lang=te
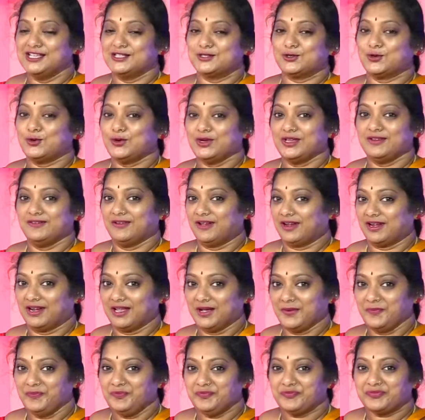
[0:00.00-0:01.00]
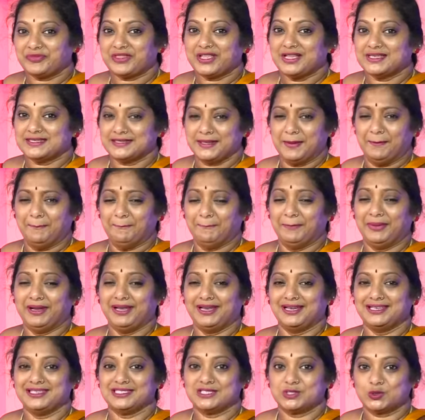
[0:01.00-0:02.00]
సో ఇవాళ సింపుల్
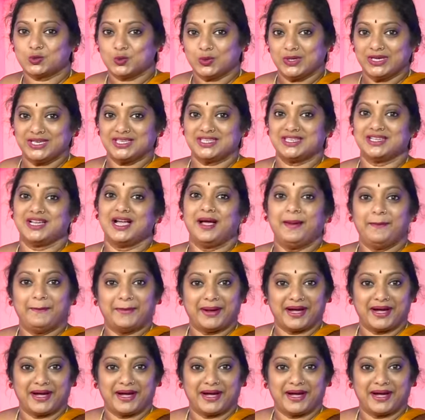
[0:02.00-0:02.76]
అండ్ స్వీట్గా